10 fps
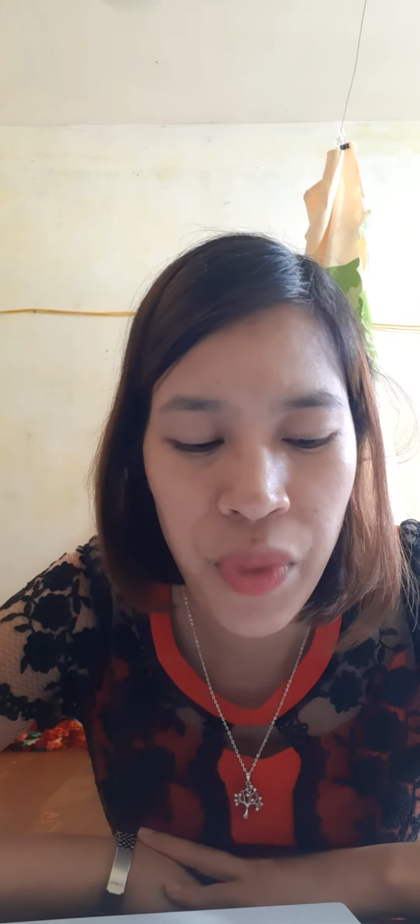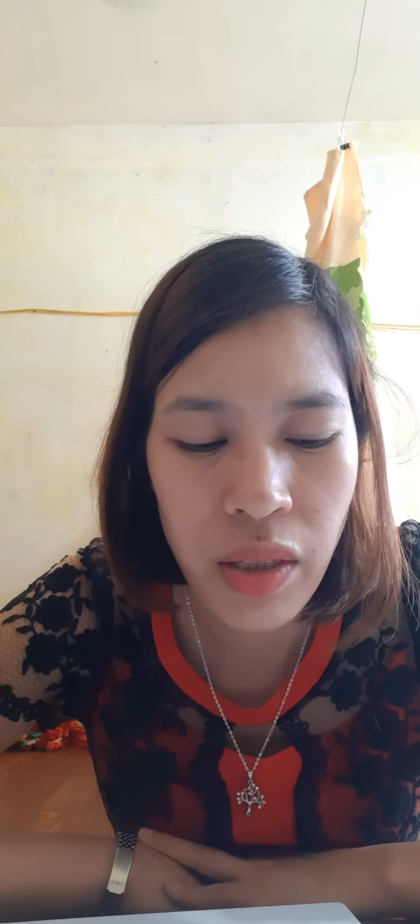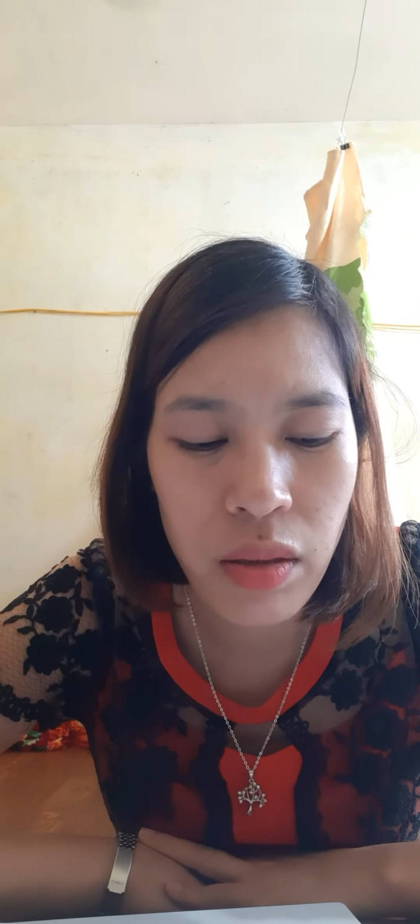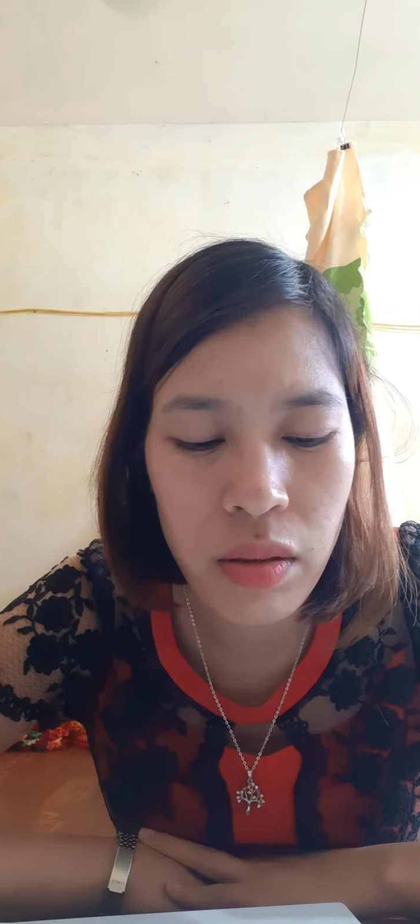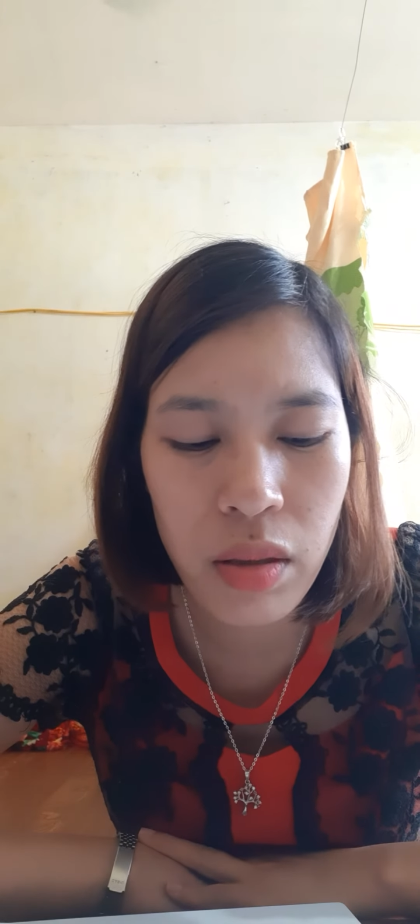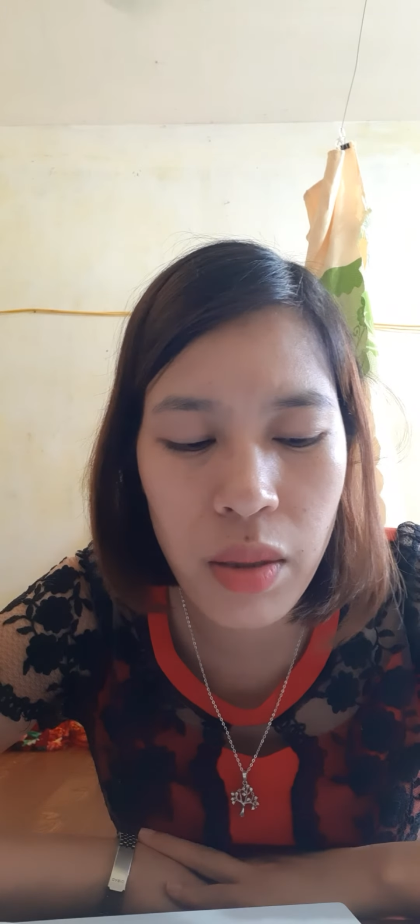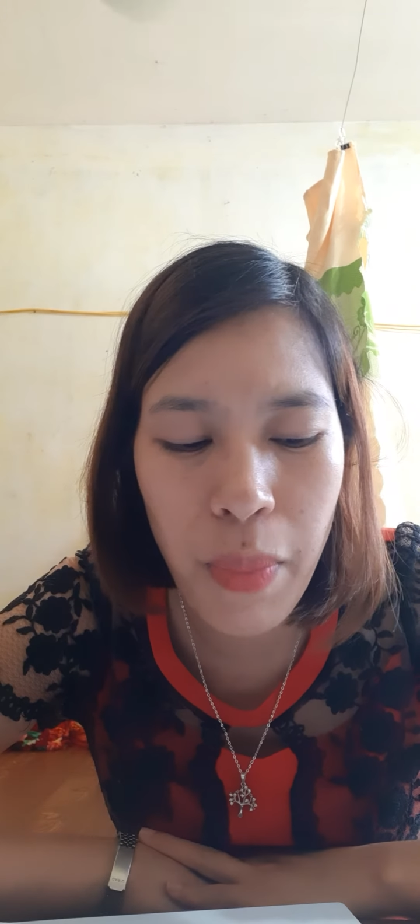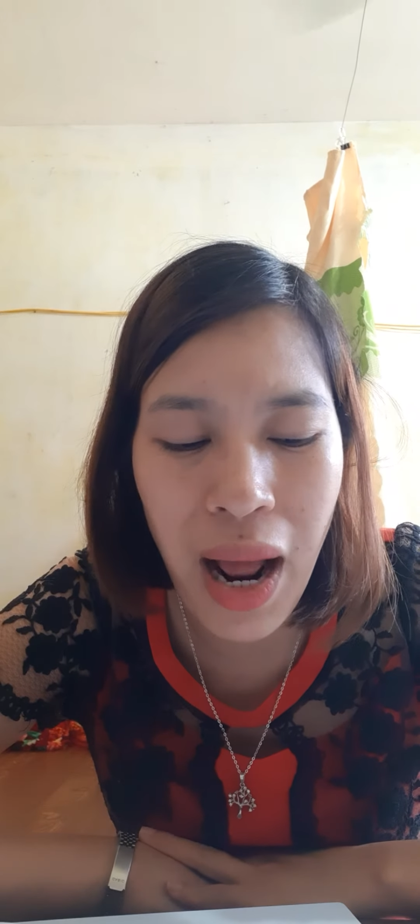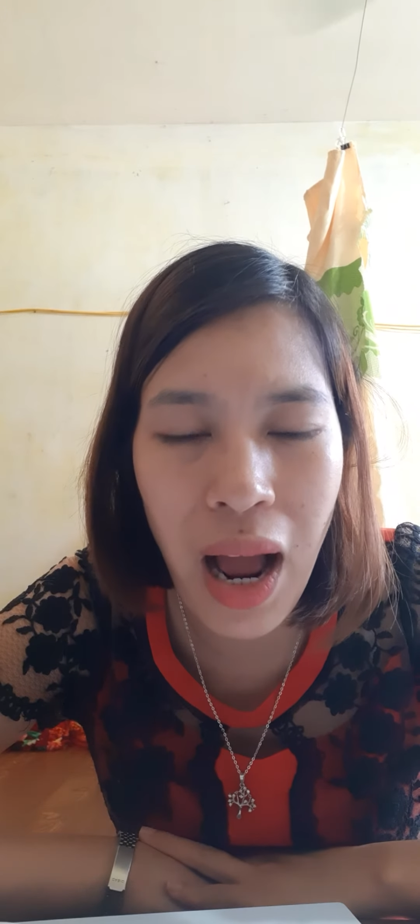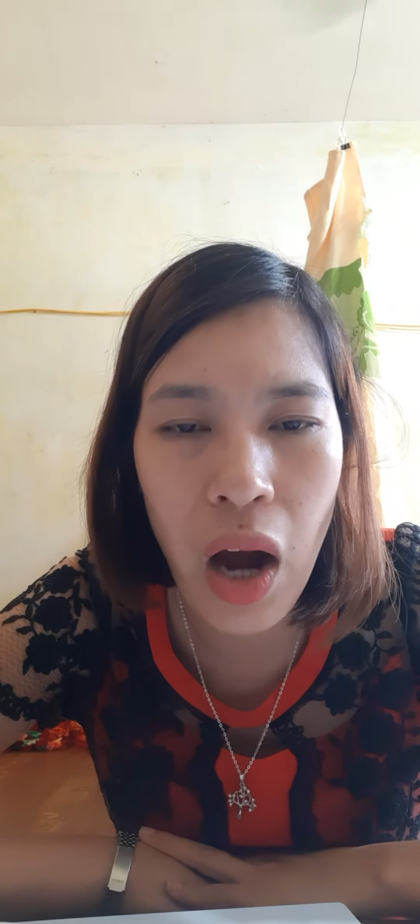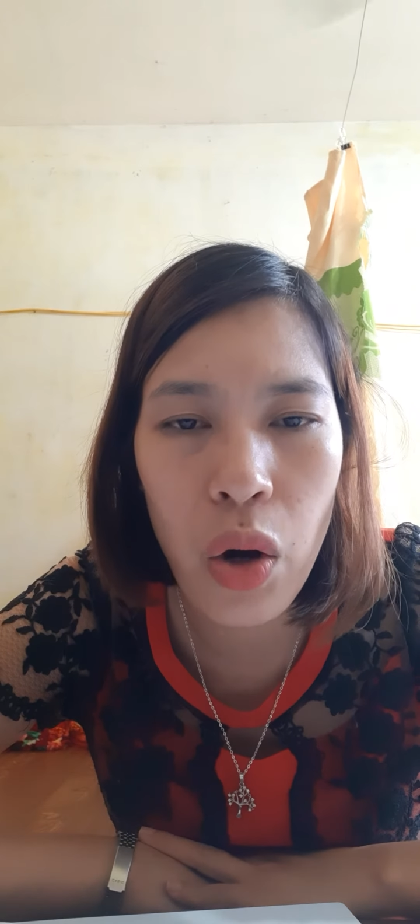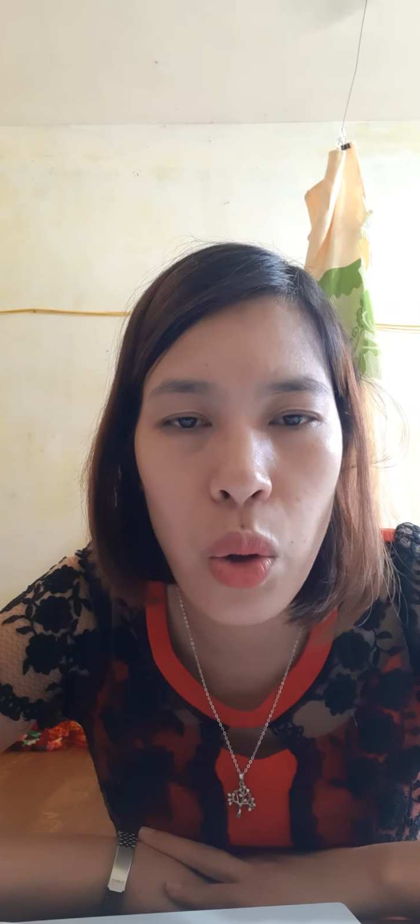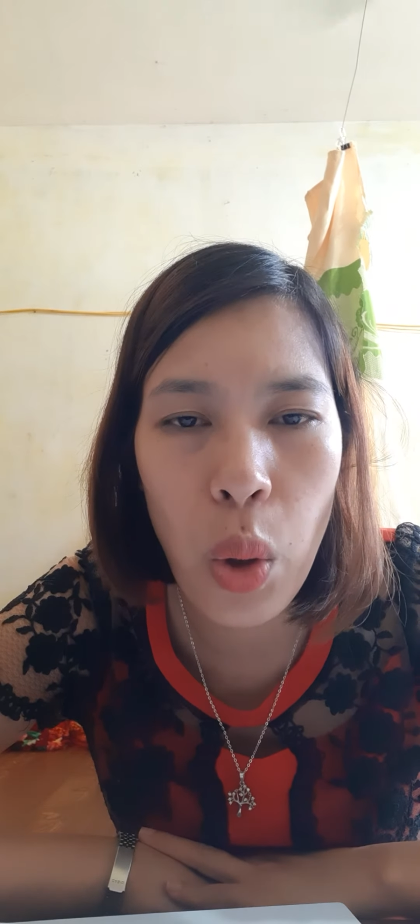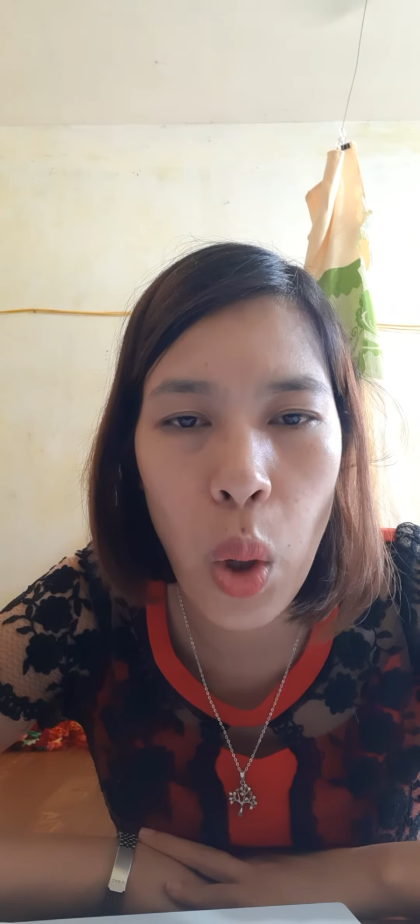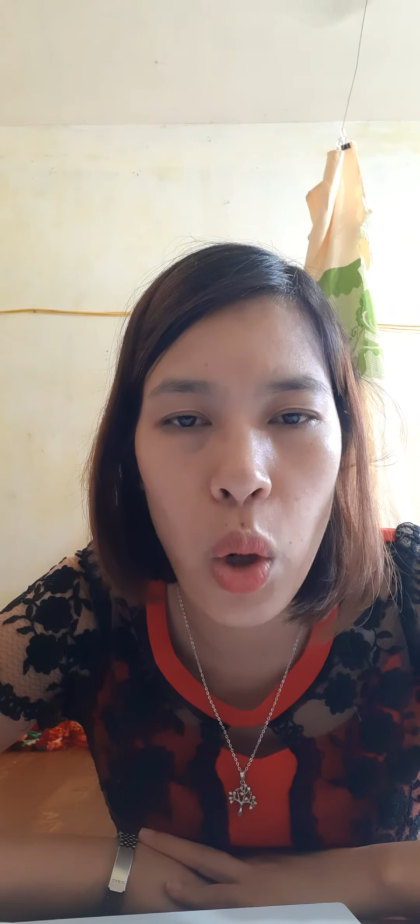từ thứ ba
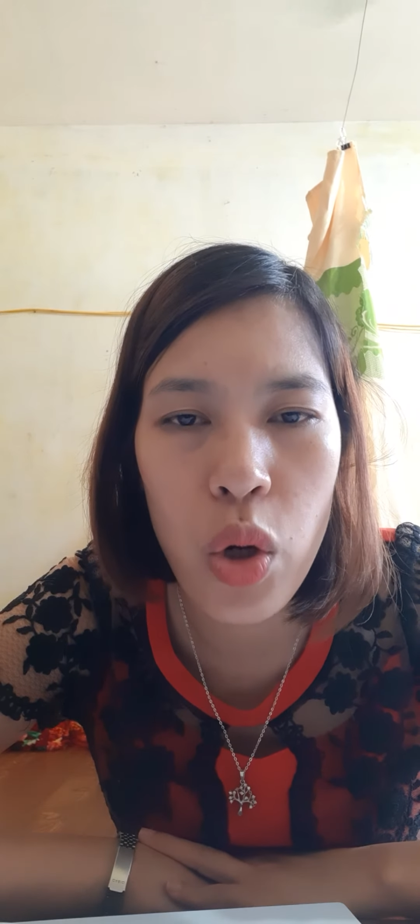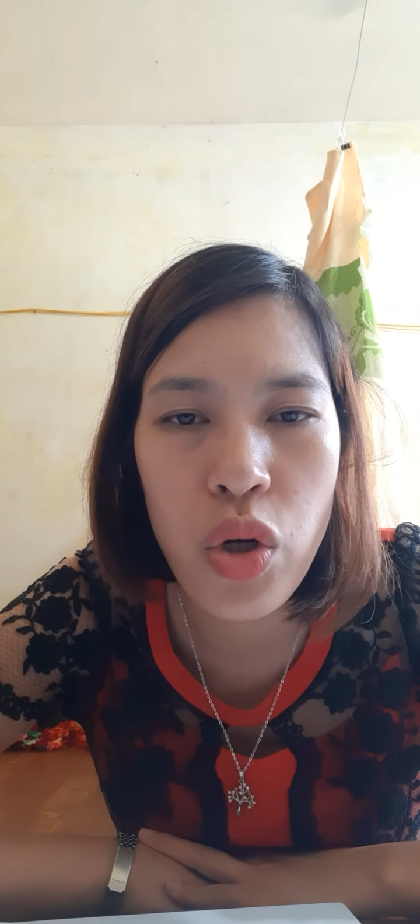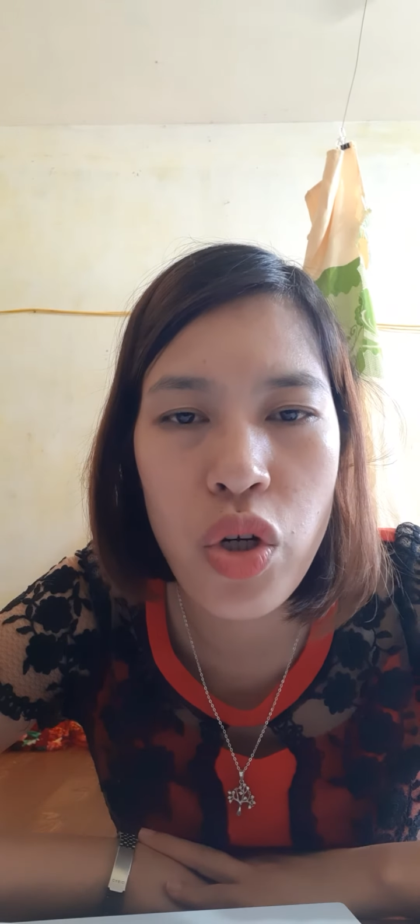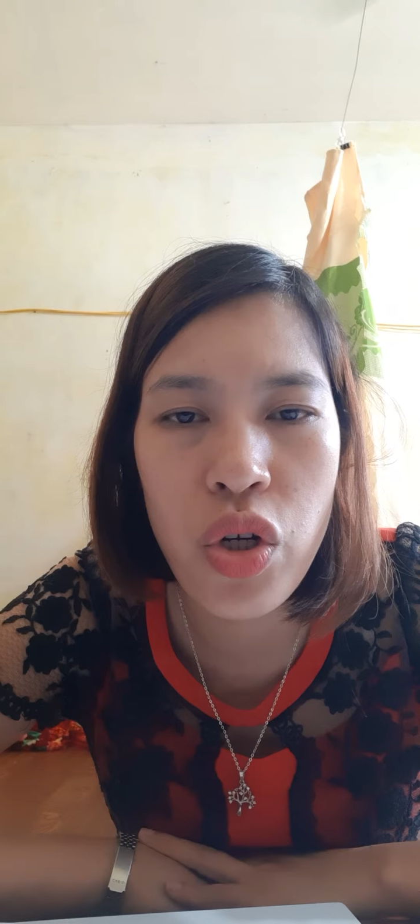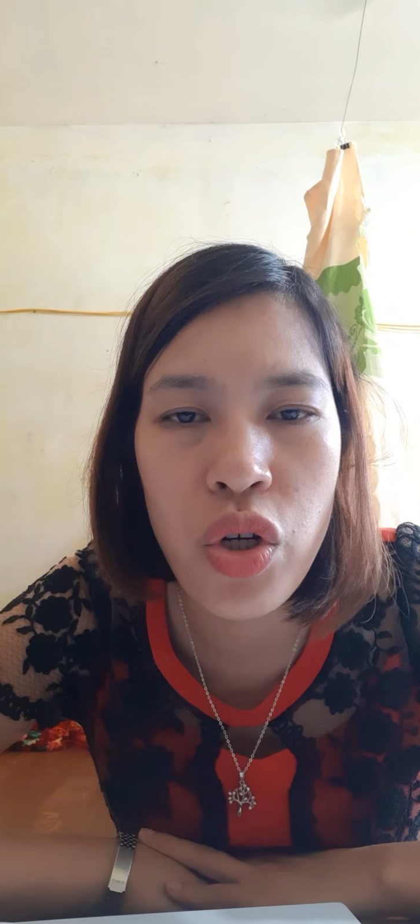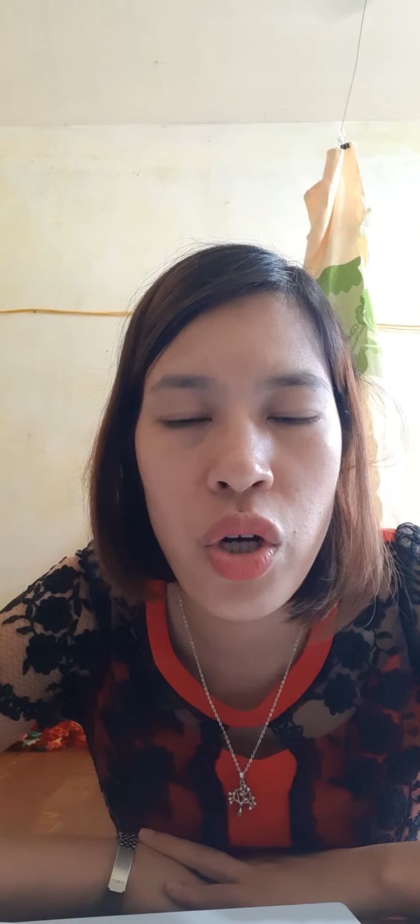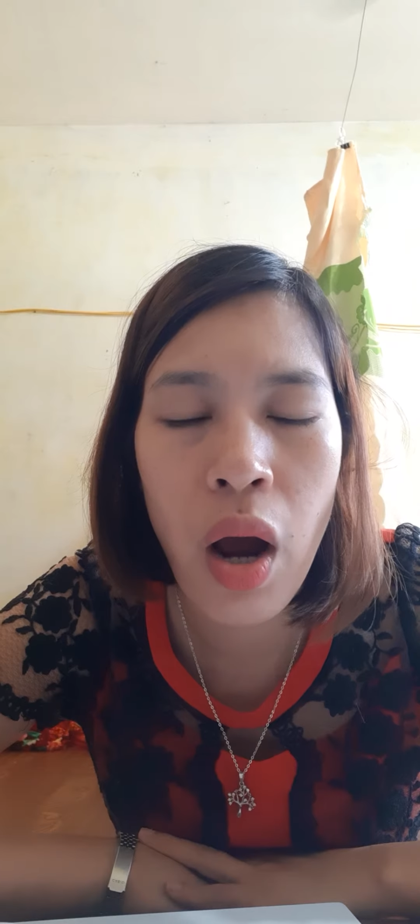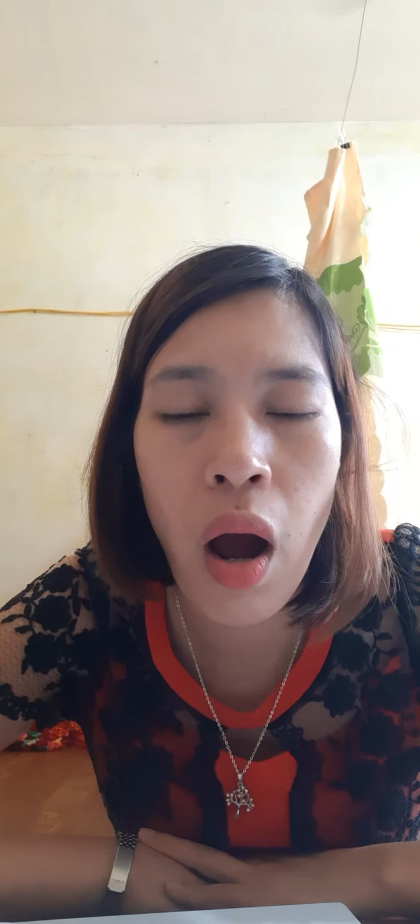wash